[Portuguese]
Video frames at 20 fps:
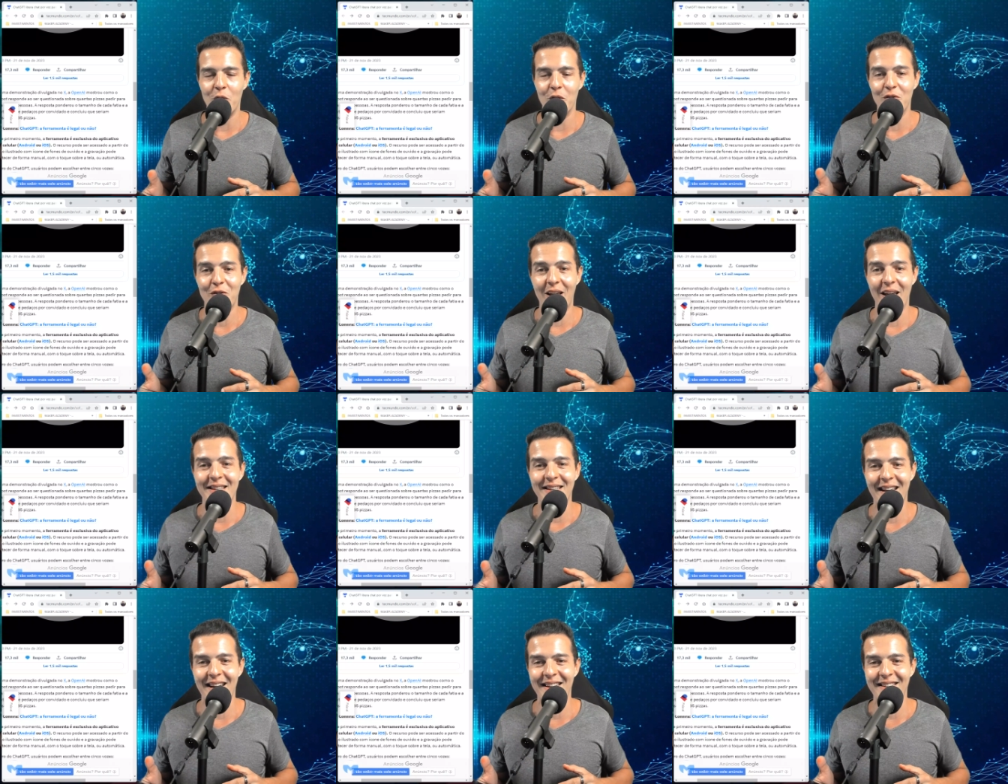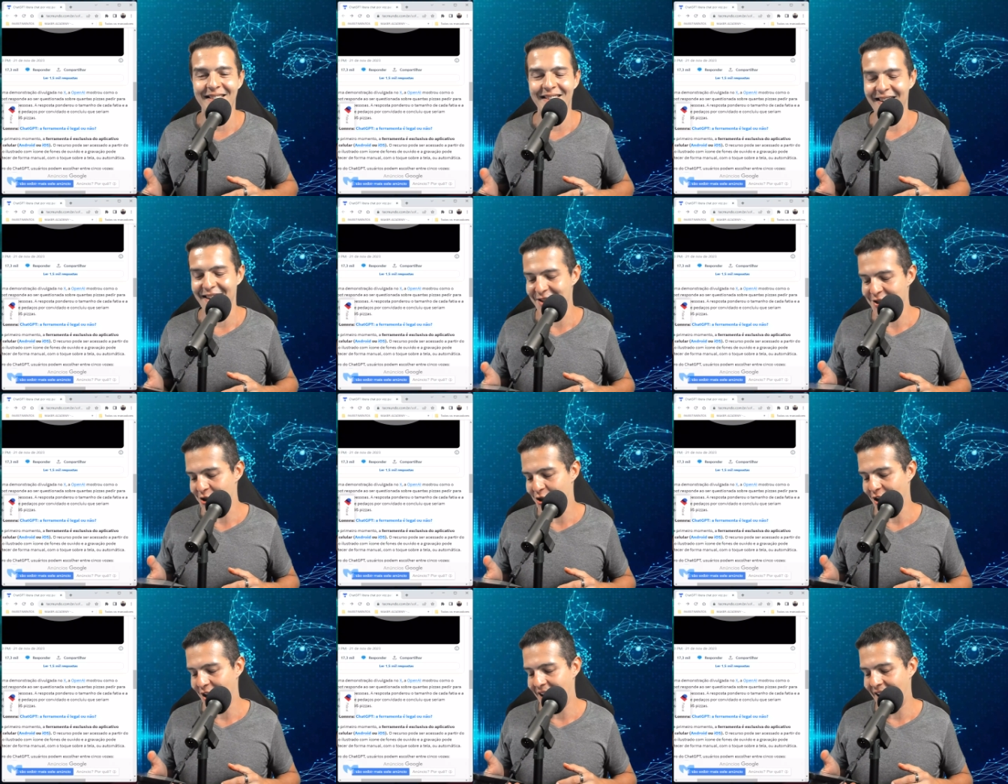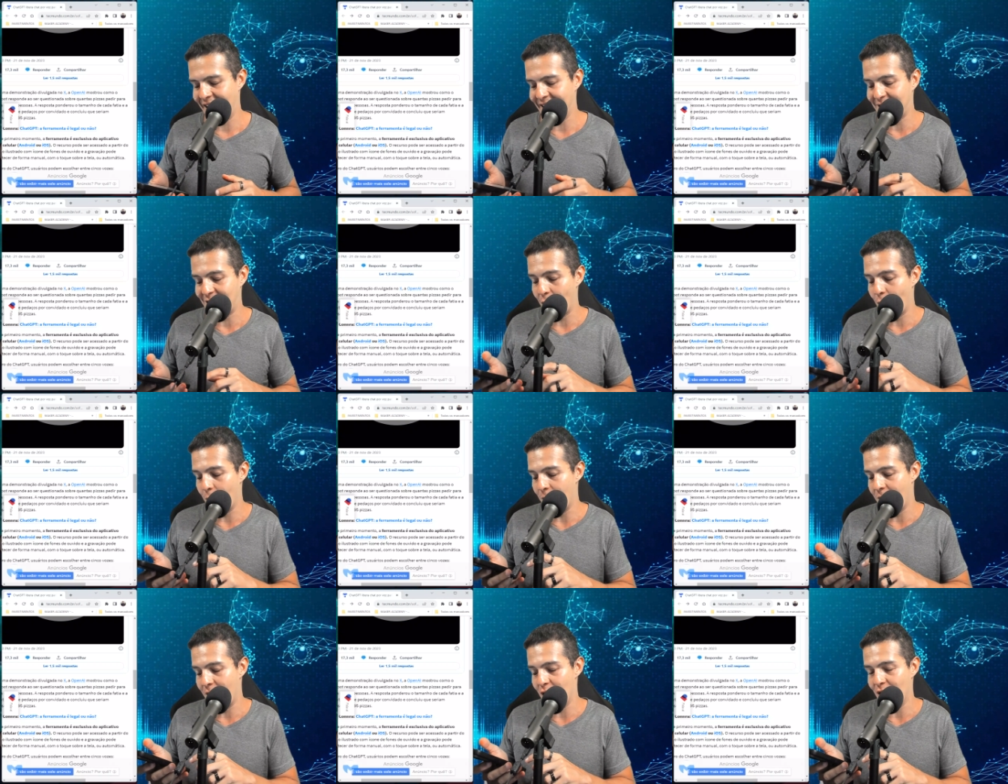Isso que é interessante, né? Então
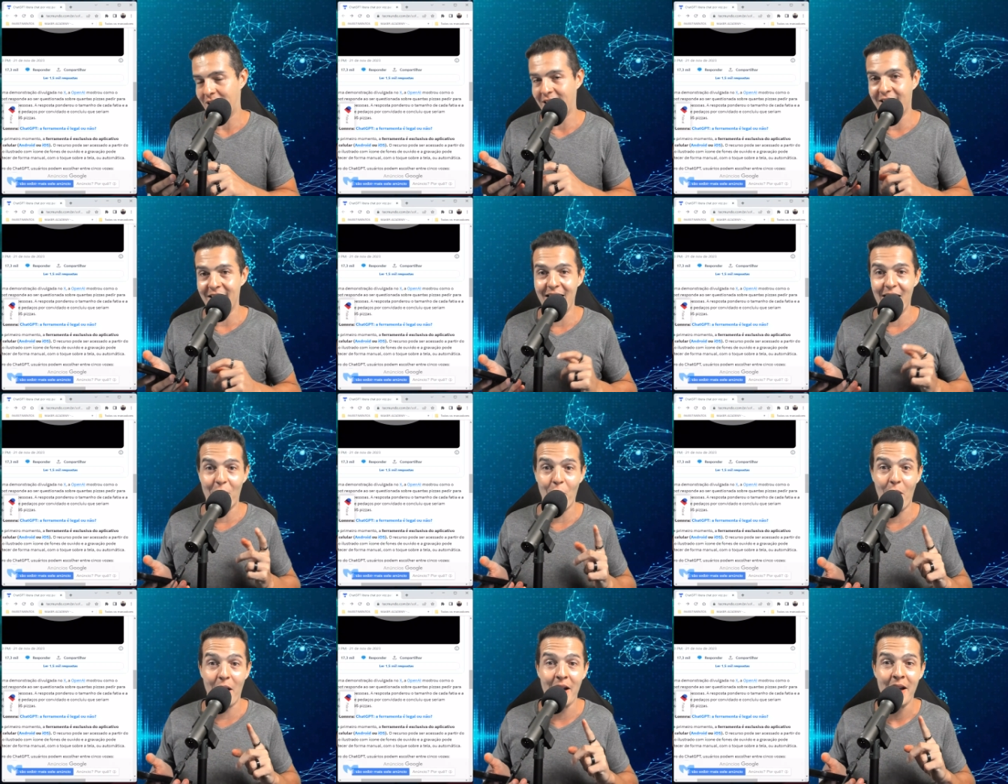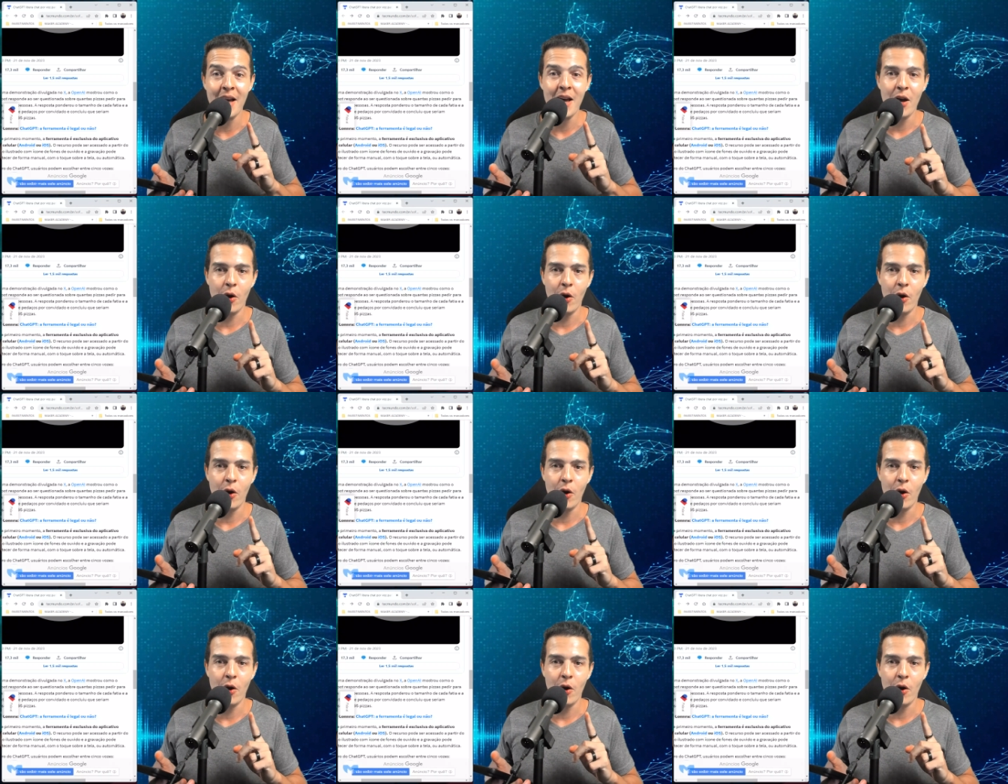eu venho aqui agora,